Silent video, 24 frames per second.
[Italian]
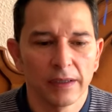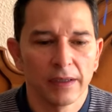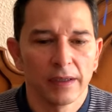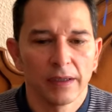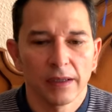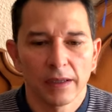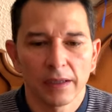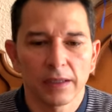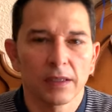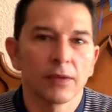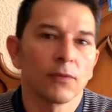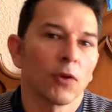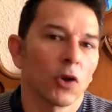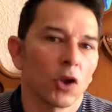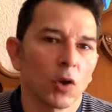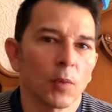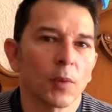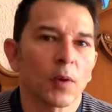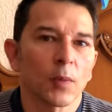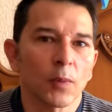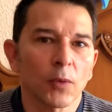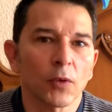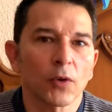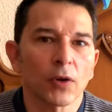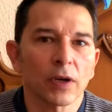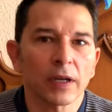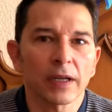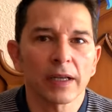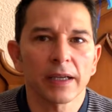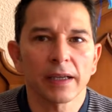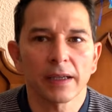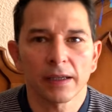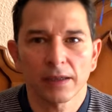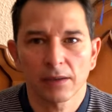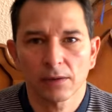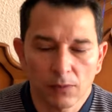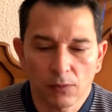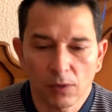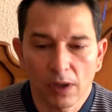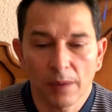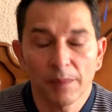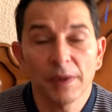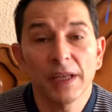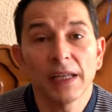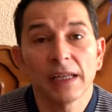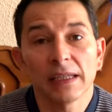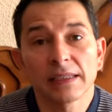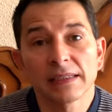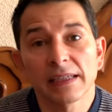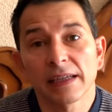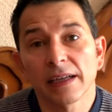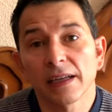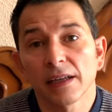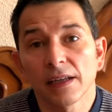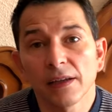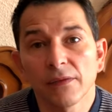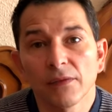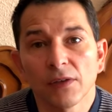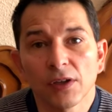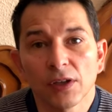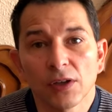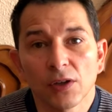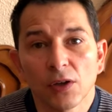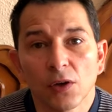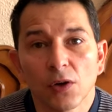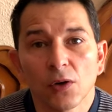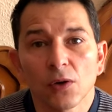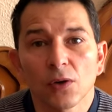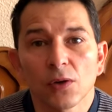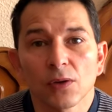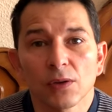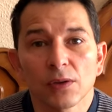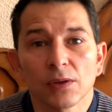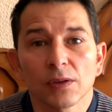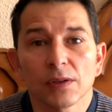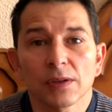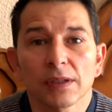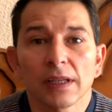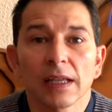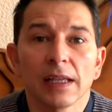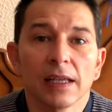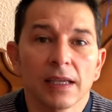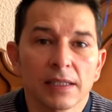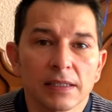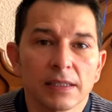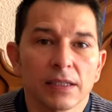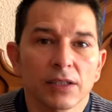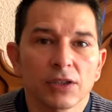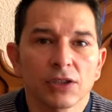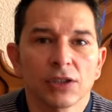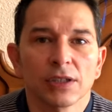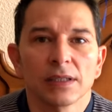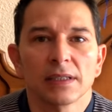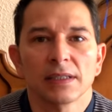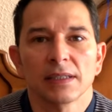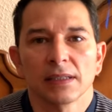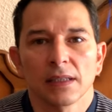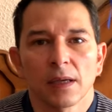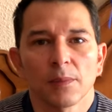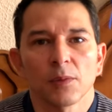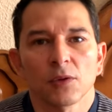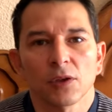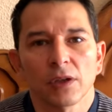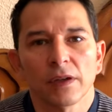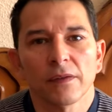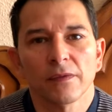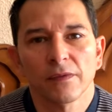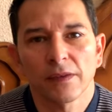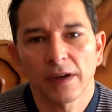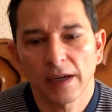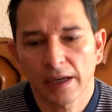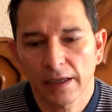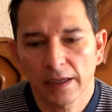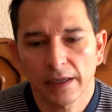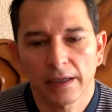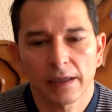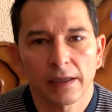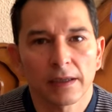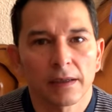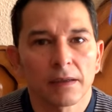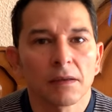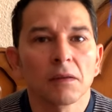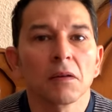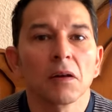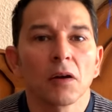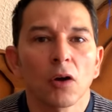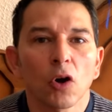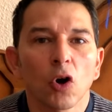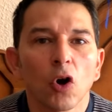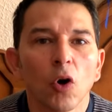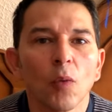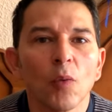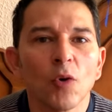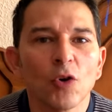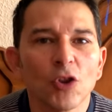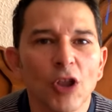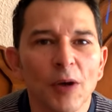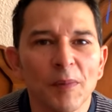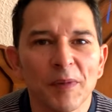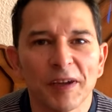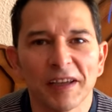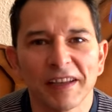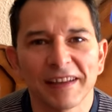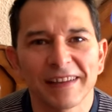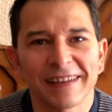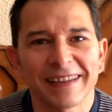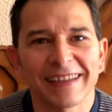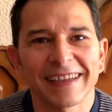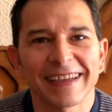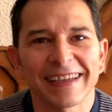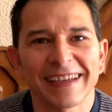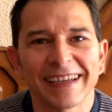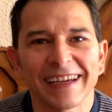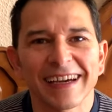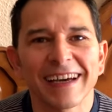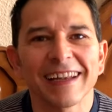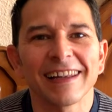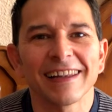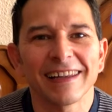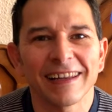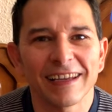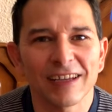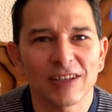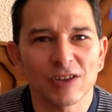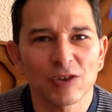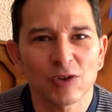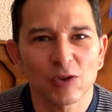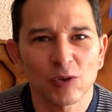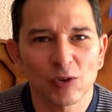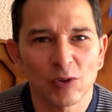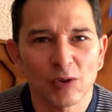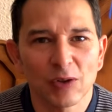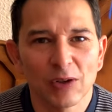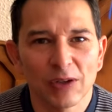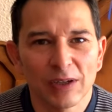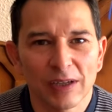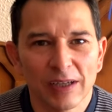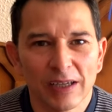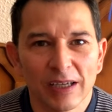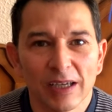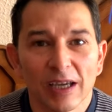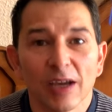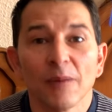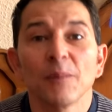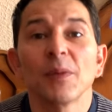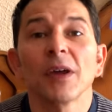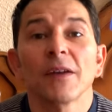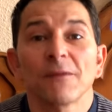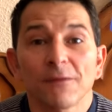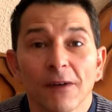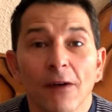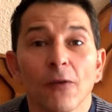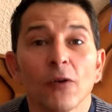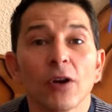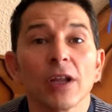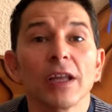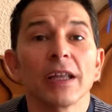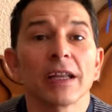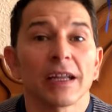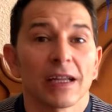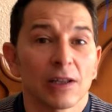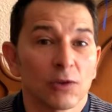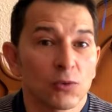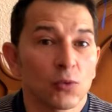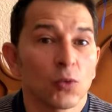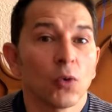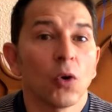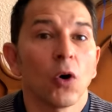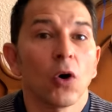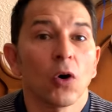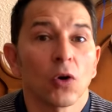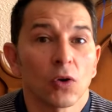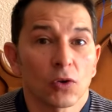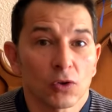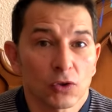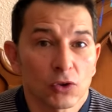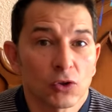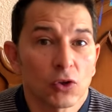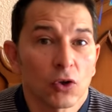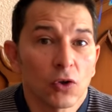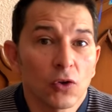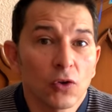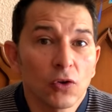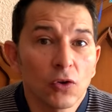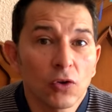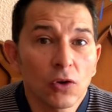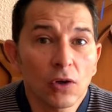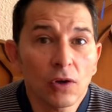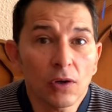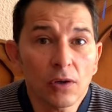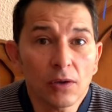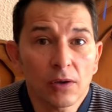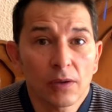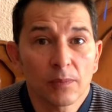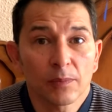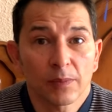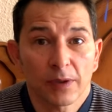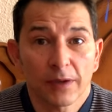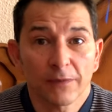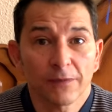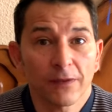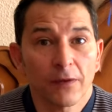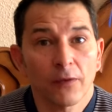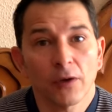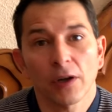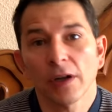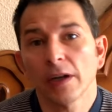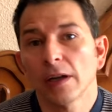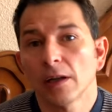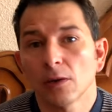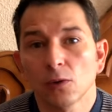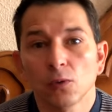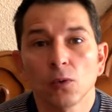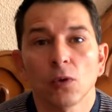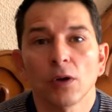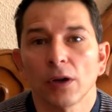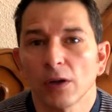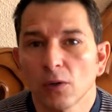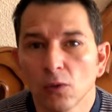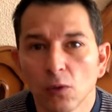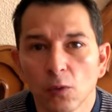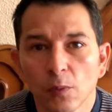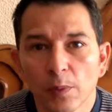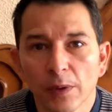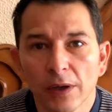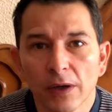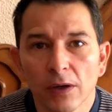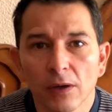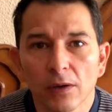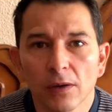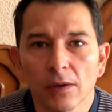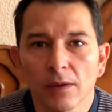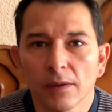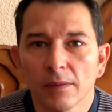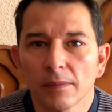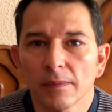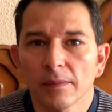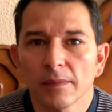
e ti voglio proporre una mini serie di video eh, degli esercizi da poter fare comodamente a letto per favorire il tuo sonno, per favorire il tuo recupero